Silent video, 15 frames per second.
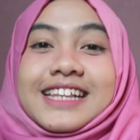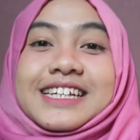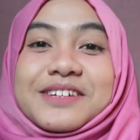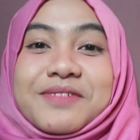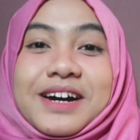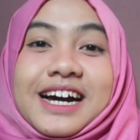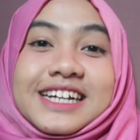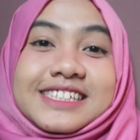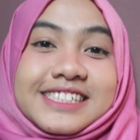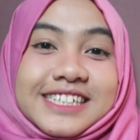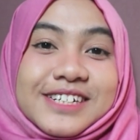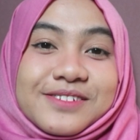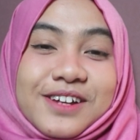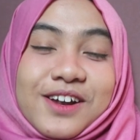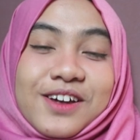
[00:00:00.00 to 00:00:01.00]
Nah, terima
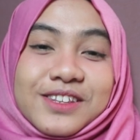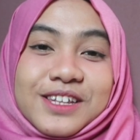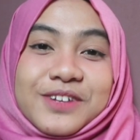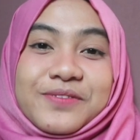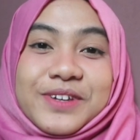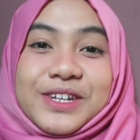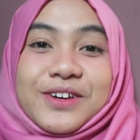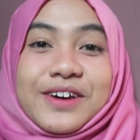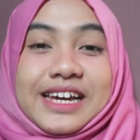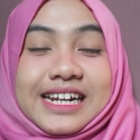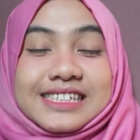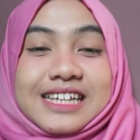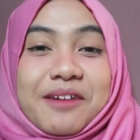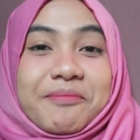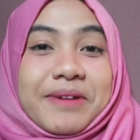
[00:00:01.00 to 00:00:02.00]
kasih udah nonton video
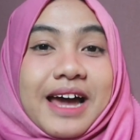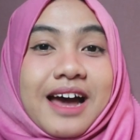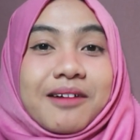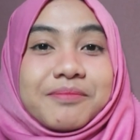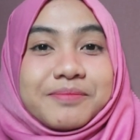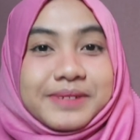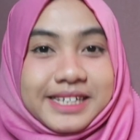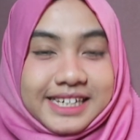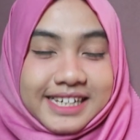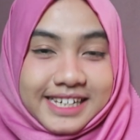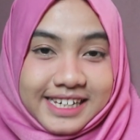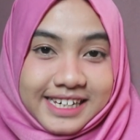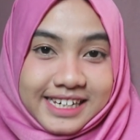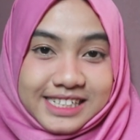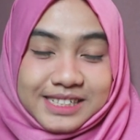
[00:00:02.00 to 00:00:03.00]
ini sampai
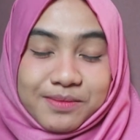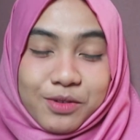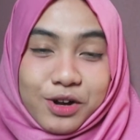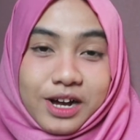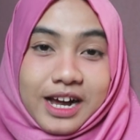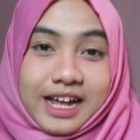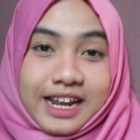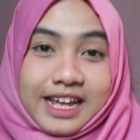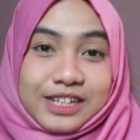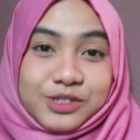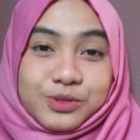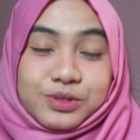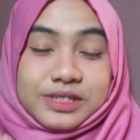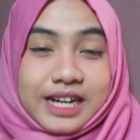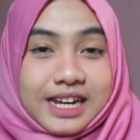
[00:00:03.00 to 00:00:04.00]
habis. Semoga kalian
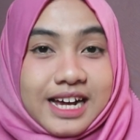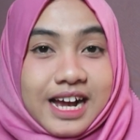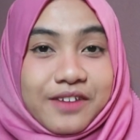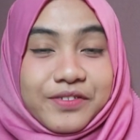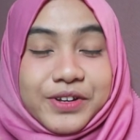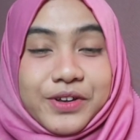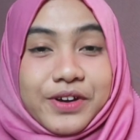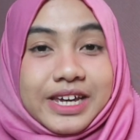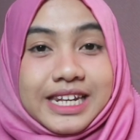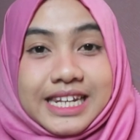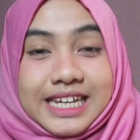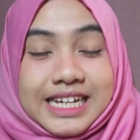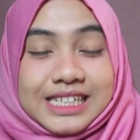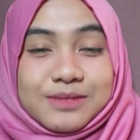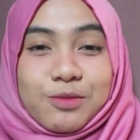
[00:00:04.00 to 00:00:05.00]
suka dengan video
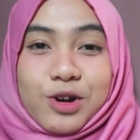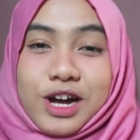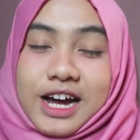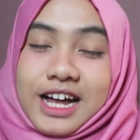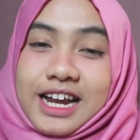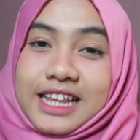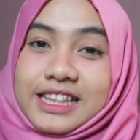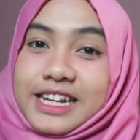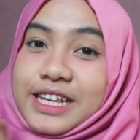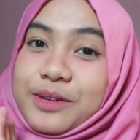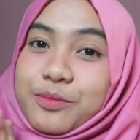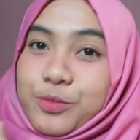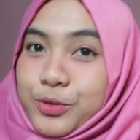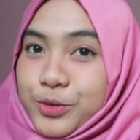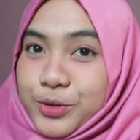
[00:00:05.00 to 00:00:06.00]
ini, semoga kalian
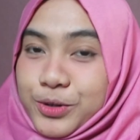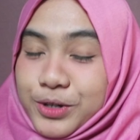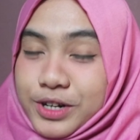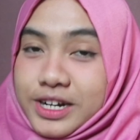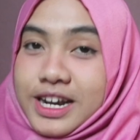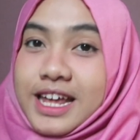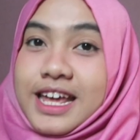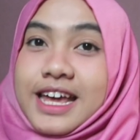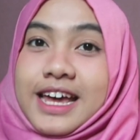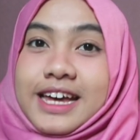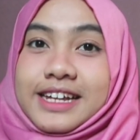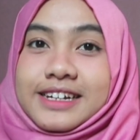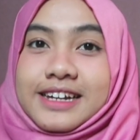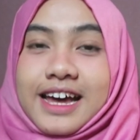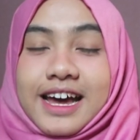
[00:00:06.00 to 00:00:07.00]
terhibur.
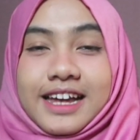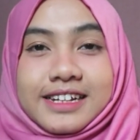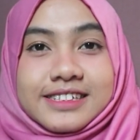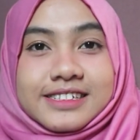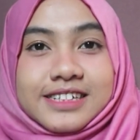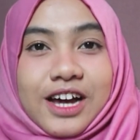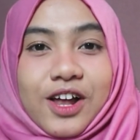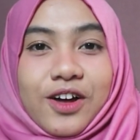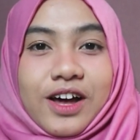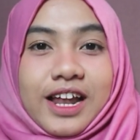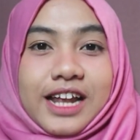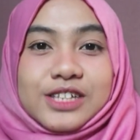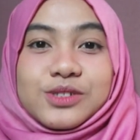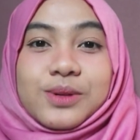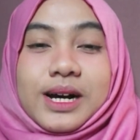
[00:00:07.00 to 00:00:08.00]
Dan kalau
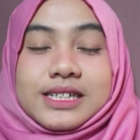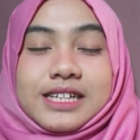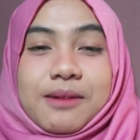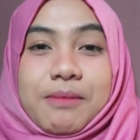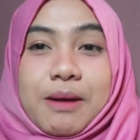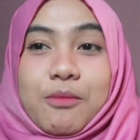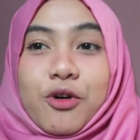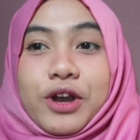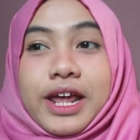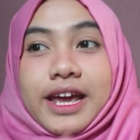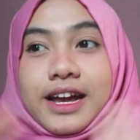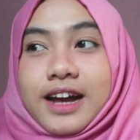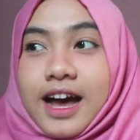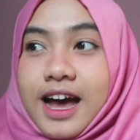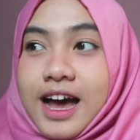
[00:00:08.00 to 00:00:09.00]
kalian suka sama
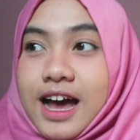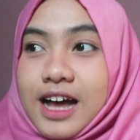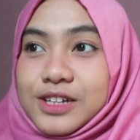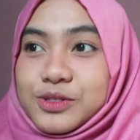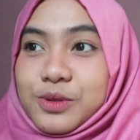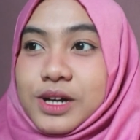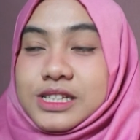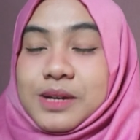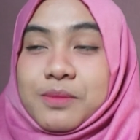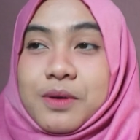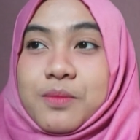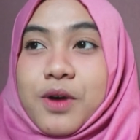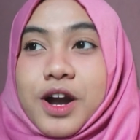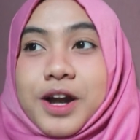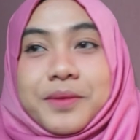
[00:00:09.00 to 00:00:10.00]
boneka, suka
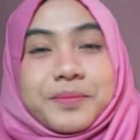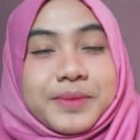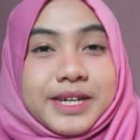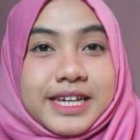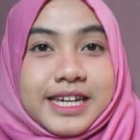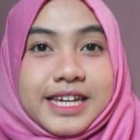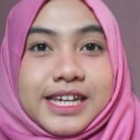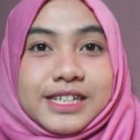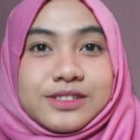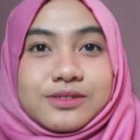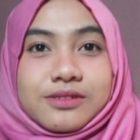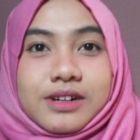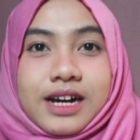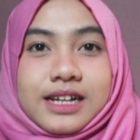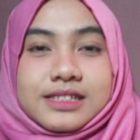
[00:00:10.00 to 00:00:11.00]
sama Barbie,
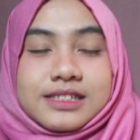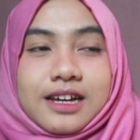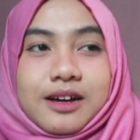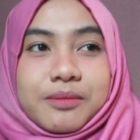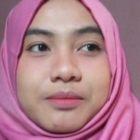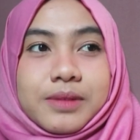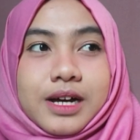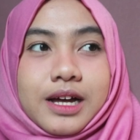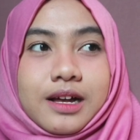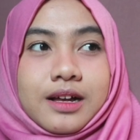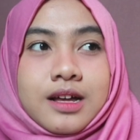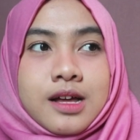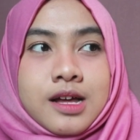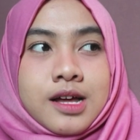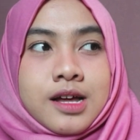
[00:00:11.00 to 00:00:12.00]
suka sama